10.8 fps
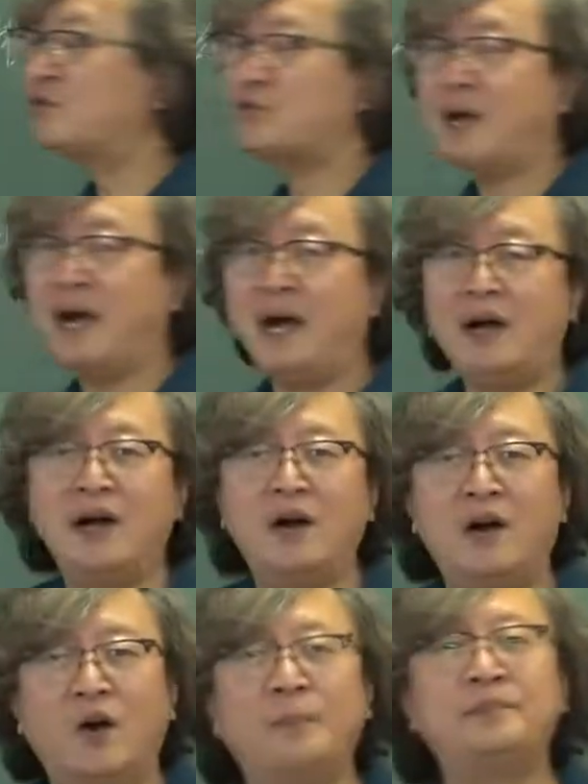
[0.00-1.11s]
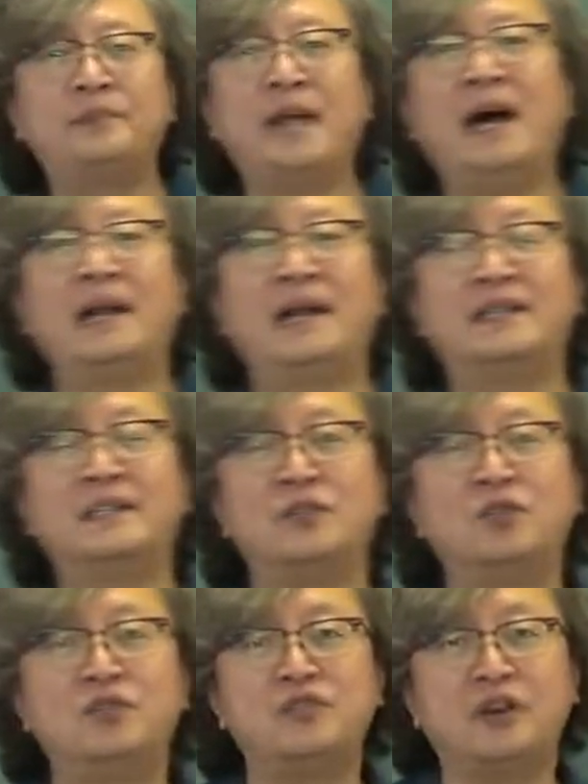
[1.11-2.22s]
수가 없다라는
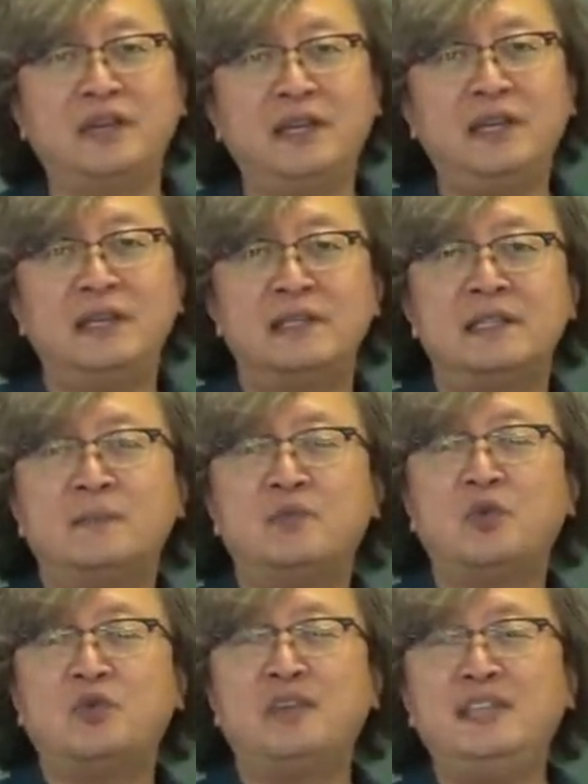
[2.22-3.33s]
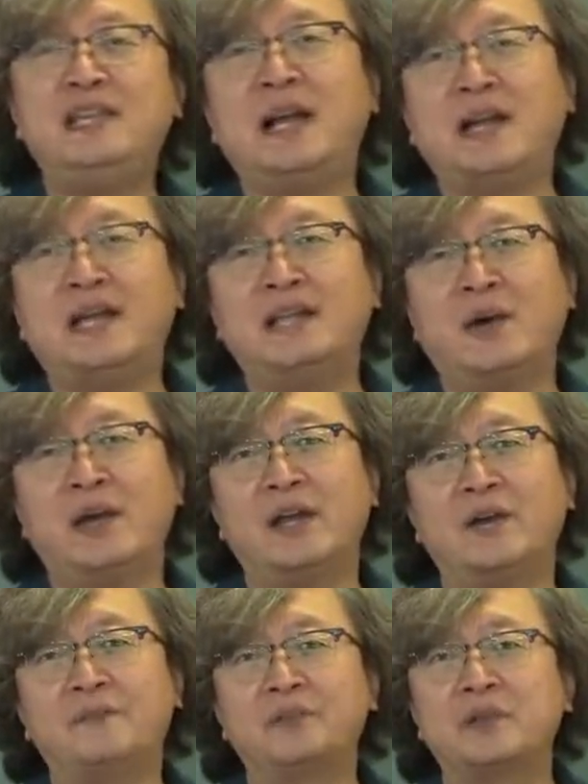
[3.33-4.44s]
규정이 10조 2항에 나와요.
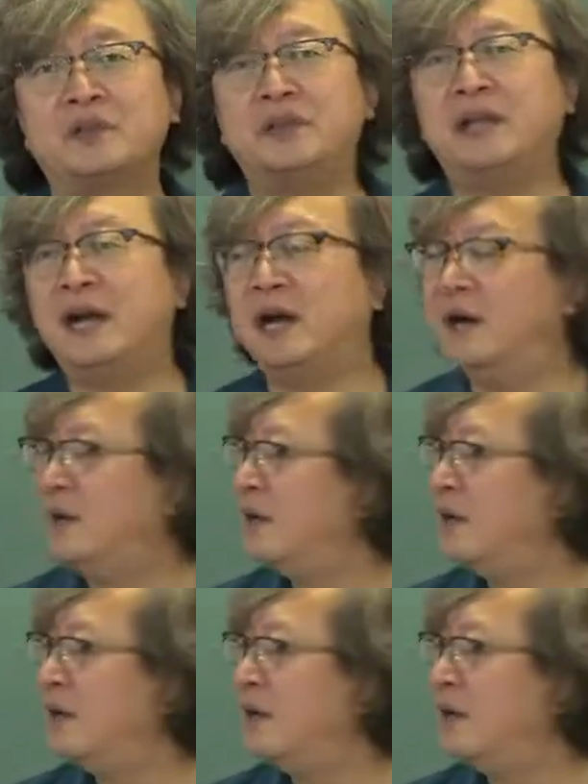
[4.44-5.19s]
그러니까